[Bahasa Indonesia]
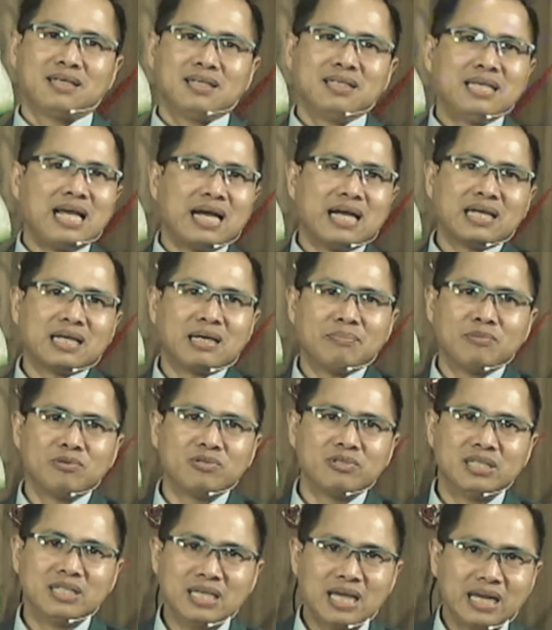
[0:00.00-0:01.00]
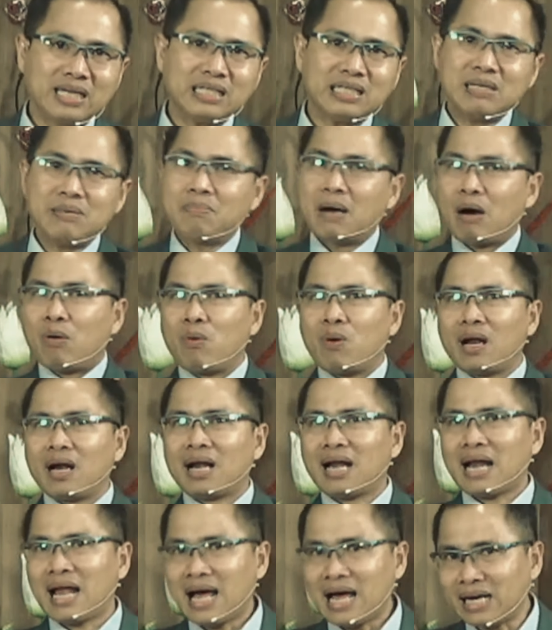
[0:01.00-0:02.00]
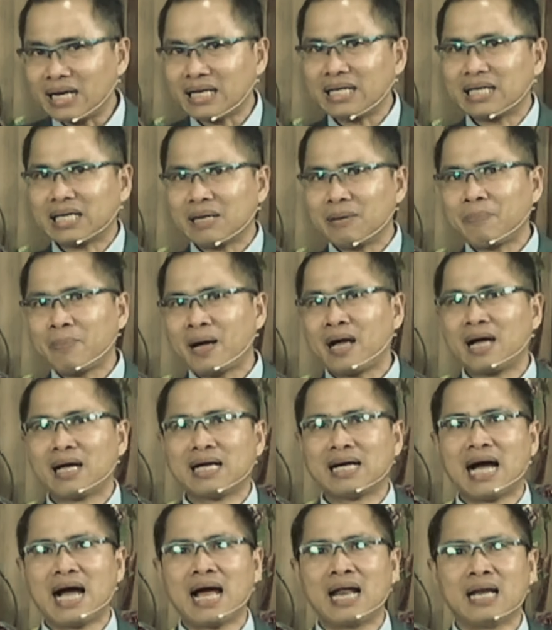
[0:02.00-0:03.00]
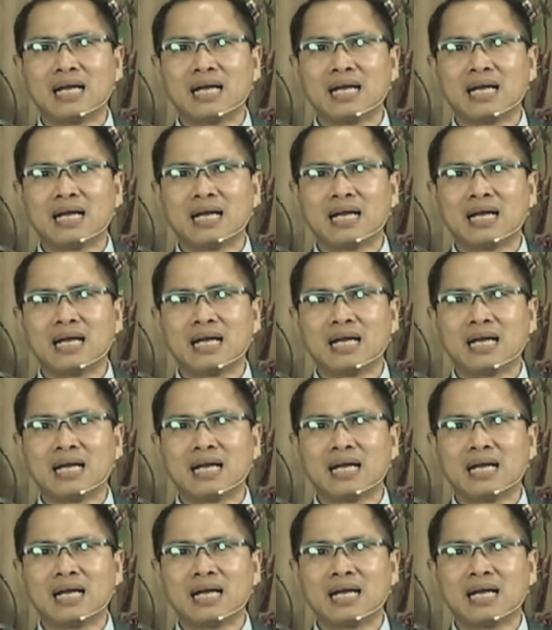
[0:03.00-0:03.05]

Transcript: yang kemudian dibawa lari kepa, ke,